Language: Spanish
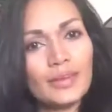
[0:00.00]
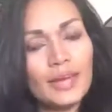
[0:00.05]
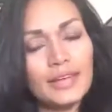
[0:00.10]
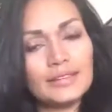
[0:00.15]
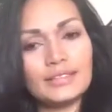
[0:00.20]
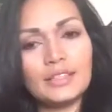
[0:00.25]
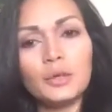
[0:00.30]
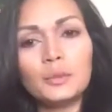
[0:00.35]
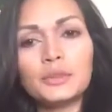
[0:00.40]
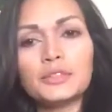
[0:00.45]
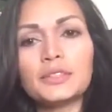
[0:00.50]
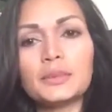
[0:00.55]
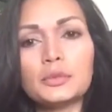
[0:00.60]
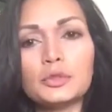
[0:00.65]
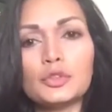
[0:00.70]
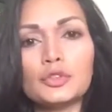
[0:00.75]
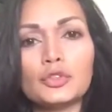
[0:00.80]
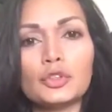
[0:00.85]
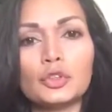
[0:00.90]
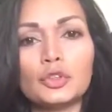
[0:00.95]
Así como estamos
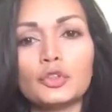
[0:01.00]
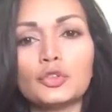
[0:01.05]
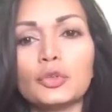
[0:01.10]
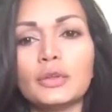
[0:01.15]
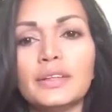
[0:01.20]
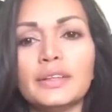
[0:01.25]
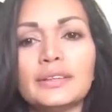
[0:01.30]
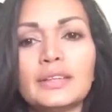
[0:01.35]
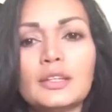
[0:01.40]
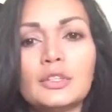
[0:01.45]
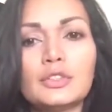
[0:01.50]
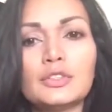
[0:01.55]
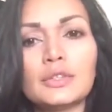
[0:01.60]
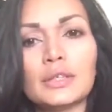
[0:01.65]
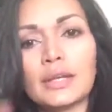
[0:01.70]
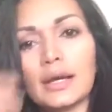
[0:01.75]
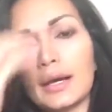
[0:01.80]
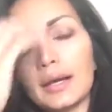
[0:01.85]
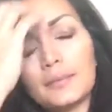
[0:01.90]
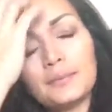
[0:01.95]
nosotros conectados
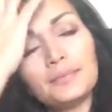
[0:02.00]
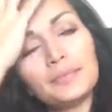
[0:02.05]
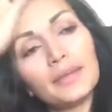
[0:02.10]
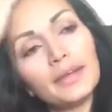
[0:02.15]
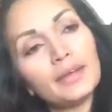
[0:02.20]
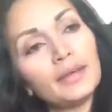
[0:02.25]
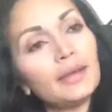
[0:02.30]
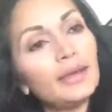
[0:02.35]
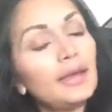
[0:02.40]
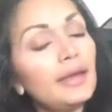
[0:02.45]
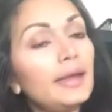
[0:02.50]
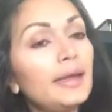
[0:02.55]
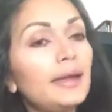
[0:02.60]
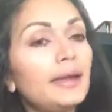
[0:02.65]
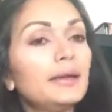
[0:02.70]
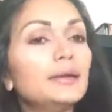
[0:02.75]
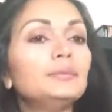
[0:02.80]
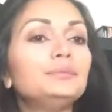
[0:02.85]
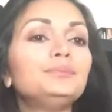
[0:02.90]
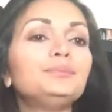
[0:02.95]
acá,
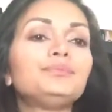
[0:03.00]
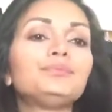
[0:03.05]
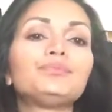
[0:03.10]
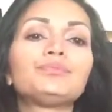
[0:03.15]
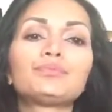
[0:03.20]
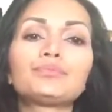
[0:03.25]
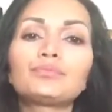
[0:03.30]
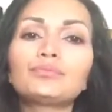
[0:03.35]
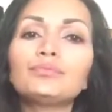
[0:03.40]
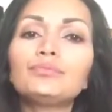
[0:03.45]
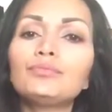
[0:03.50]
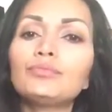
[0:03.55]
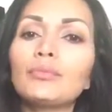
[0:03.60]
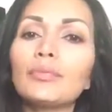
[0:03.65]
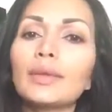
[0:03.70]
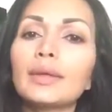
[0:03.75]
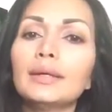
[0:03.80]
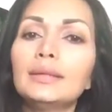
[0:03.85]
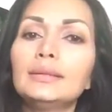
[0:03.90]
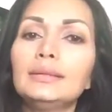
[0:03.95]
em,
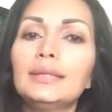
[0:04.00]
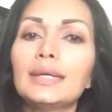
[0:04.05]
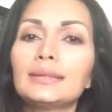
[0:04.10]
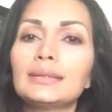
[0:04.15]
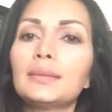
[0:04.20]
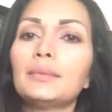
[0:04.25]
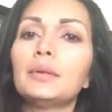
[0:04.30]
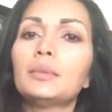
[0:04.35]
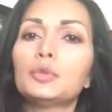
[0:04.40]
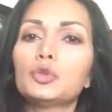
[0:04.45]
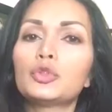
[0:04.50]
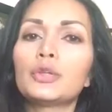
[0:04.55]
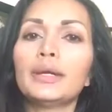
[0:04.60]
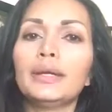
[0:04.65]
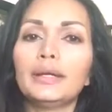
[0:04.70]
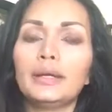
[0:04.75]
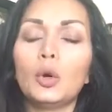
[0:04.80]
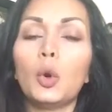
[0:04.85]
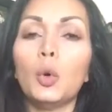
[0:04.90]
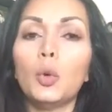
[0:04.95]
ya sabemos que
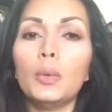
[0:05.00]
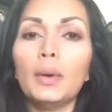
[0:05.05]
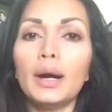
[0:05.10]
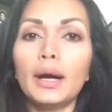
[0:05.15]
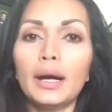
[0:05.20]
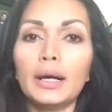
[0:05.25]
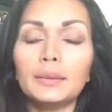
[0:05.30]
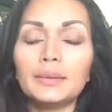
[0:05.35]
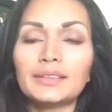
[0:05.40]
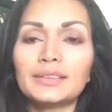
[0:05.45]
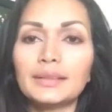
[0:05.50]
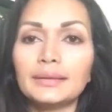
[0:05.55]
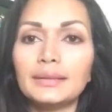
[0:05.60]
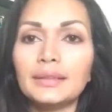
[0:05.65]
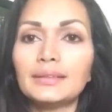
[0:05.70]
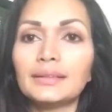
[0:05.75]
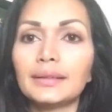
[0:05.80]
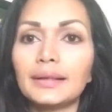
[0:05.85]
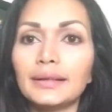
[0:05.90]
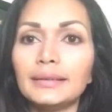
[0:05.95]
en Cuba hay
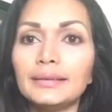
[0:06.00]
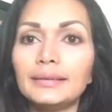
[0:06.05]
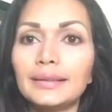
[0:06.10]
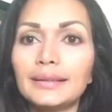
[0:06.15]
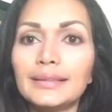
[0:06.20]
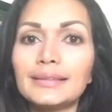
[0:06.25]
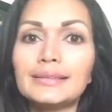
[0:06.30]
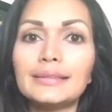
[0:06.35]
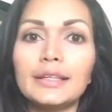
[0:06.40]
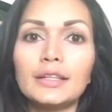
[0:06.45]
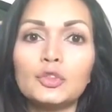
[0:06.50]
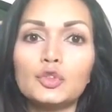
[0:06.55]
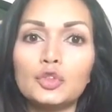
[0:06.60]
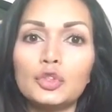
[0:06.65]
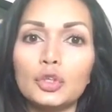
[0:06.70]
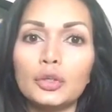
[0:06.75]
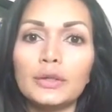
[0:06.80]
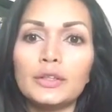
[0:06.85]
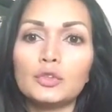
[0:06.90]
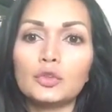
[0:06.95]
bastantes
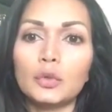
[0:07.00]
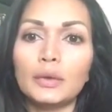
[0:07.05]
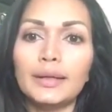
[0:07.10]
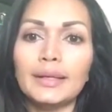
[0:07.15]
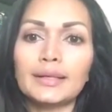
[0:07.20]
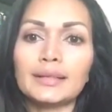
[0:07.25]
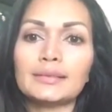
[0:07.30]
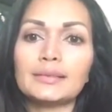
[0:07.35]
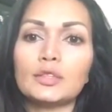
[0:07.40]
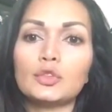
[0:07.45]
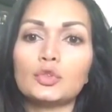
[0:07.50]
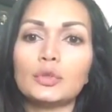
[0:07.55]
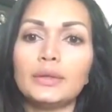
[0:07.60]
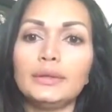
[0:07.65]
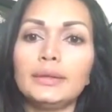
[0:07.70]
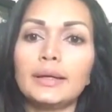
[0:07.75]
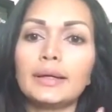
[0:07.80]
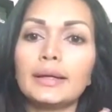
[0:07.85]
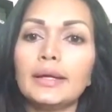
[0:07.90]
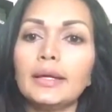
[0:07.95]
restricciones con el acceso a
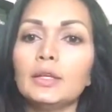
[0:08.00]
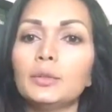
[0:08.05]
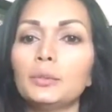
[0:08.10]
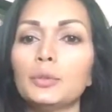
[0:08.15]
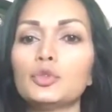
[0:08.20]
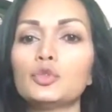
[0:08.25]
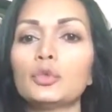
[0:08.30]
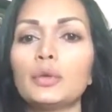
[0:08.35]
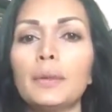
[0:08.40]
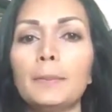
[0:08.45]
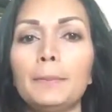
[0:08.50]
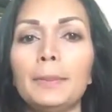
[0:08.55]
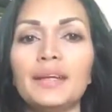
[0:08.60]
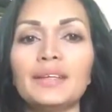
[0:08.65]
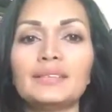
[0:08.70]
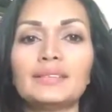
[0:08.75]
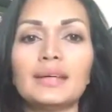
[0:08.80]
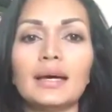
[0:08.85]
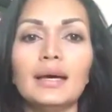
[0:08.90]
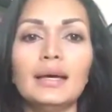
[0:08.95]
Internet, pues una
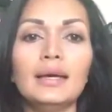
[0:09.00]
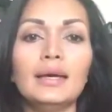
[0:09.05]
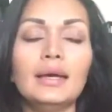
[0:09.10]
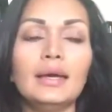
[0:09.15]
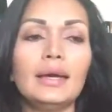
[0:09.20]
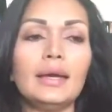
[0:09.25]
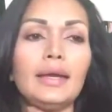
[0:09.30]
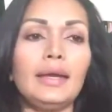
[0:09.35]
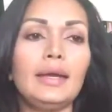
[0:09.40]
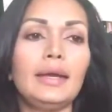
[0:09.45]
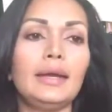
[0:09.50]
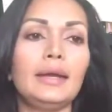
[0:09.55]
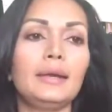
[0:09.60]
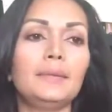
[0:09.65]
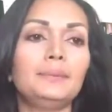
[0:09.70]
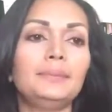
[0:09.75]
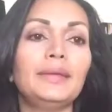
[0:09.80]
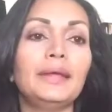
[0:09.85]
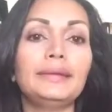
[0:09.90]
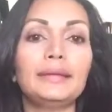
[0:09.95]
empresa
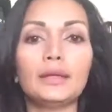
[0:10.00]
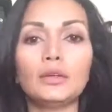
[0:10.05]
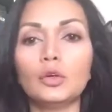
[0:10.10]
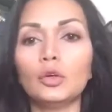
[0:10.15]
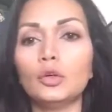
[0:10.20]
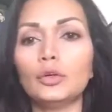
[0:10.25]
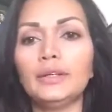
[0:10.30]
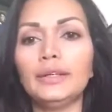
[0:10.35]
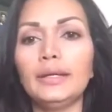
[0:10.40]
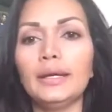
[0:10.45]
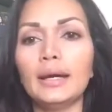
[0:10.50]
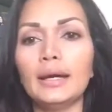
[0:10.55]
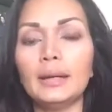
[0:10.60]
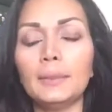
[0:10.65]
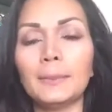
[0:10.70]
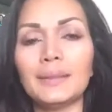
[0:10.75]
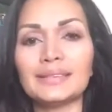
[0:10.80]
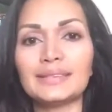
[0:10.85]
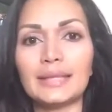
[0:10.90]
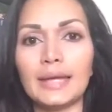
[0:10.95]
Em, de tecnología
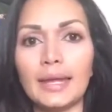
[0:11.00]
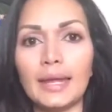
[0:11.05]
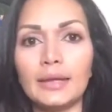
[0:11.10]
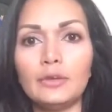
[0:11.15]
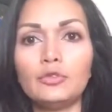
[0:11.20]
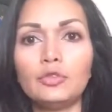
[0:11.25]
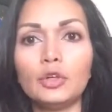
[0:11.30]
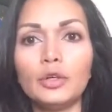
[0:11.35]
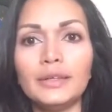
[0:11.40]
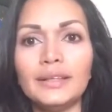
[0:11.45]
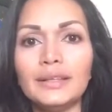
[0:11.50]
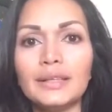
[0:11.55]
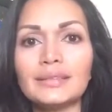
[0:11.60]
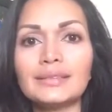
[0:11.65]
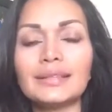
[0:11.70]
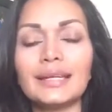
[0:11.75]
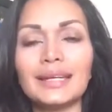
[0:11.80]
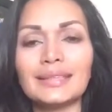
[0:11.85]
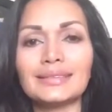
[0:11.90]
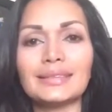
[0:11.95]
basada en Florida
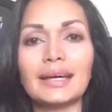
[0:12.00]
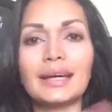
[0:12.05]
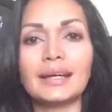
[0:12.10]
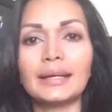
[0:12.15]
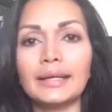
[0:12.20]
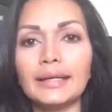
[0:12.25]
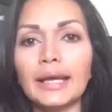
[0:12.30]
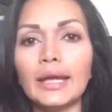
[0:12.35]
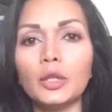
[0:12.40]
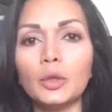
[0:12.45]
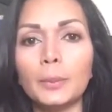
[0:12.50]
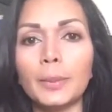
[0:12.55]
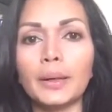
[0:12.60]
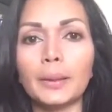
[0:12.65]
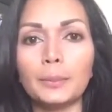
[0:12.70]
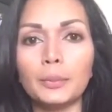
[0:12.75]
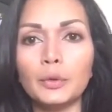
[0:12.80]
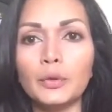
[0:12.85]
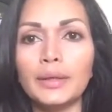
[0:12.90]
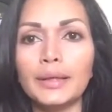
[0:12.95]
se las ha arreglado
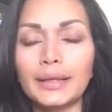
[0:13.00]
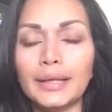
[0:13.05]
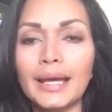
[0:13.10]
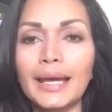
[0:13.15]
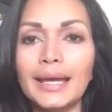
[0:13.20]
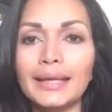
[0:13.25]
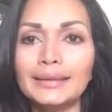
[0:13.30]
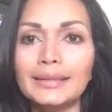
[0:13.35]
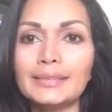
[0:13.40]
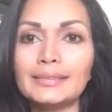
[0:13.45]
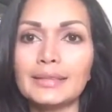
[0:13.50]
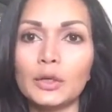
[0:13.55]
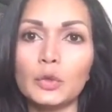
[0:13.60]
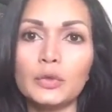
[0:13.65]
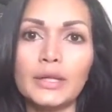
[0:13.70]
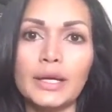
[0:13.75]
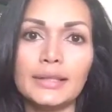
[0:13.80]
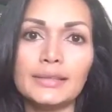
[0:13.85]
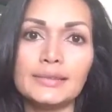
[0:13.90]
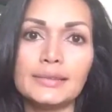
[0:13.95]
para poder
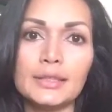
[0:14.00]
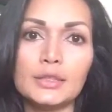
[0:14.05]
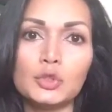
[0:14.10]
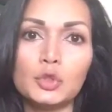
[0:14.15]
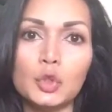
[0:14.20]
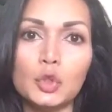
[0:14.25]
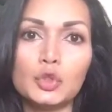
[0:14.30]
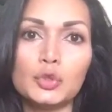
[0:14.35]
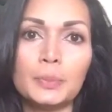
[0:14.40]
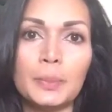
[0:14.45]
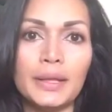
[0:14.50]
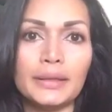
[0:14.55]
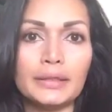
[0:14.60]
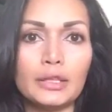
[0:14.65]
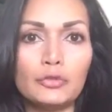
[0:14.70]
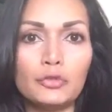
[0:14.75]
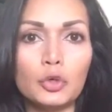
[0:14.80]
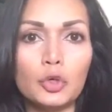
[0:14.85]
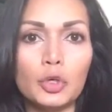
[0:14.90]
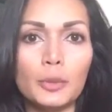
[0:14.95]
desarrollar estas dos
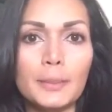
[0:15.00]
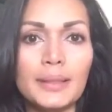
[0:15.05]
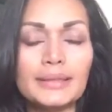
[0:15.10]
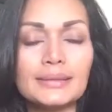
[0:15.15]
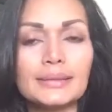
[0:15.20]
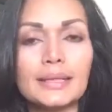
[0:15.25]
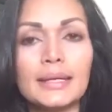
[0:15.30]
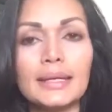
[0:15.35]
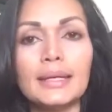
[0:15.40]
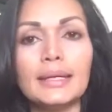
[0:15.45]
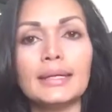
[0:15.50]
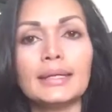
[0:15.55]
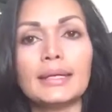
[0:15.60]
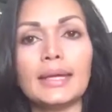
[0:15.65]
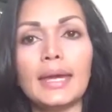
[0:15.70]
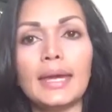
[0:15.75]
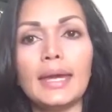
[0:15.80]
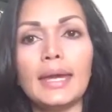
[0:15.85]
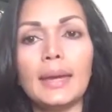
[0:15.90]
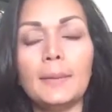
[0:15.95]
plataformas
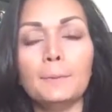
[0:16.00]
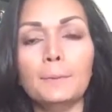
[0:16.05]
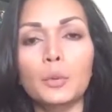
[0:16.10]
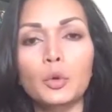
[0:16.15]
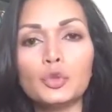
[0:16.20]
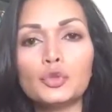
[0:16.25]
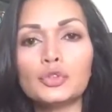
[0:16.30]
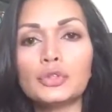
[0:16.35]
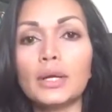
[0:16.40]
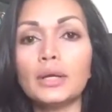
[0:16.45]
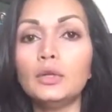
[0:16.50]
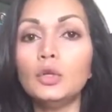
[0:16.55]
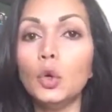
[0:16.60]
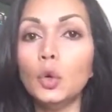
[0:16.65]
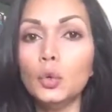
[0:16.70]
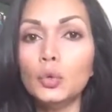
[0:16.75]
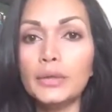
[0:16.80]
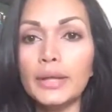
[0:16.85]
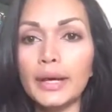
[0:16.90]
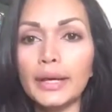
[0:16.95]
que buscan
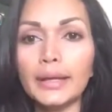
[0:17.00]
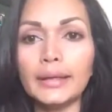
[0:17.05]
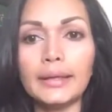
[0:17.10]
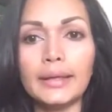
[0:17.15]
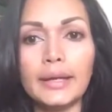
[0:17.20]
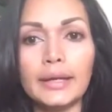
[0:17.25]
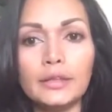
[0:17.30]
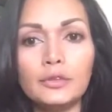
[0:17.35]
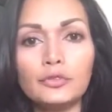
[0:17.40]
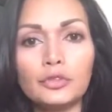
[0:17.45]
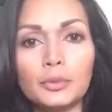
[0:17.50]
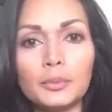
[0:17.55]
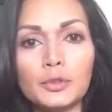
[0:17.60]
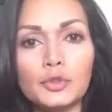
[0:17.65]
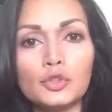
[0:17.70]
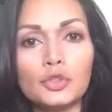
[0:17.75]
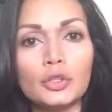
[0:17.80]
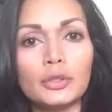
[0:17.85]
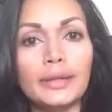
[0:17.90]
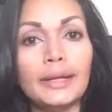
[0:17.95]
una generar
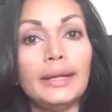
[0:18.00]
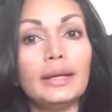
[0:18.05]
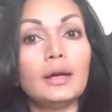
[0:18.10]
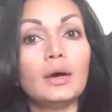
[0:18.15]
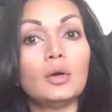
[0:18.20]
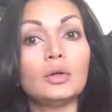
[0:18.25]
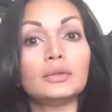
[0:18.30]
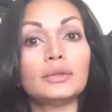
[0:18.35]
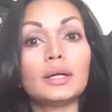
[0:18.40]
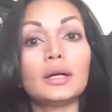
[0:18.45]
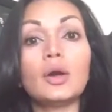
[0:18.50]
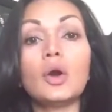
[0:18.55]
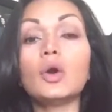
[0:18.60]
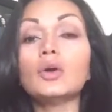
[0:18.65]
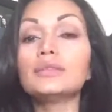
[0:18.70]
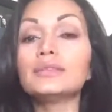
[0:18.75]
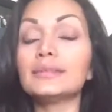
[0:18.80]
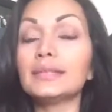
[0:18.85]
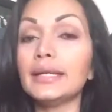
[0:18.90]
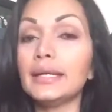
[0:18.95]
información y la otra
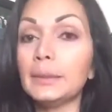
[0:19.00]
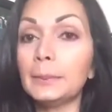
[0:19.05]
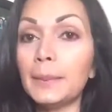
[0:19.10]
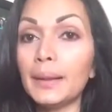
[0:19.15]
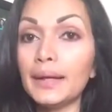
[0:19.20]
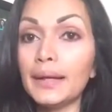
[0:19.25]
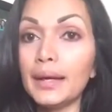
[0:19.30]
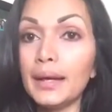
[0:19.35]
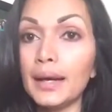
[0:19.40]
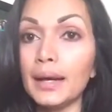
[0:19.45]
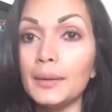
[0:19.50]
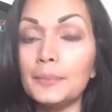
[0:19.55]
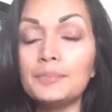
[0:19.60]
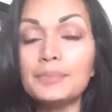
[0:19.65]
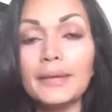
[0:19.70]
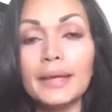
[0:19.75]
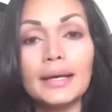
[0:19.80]
conseguir pareja.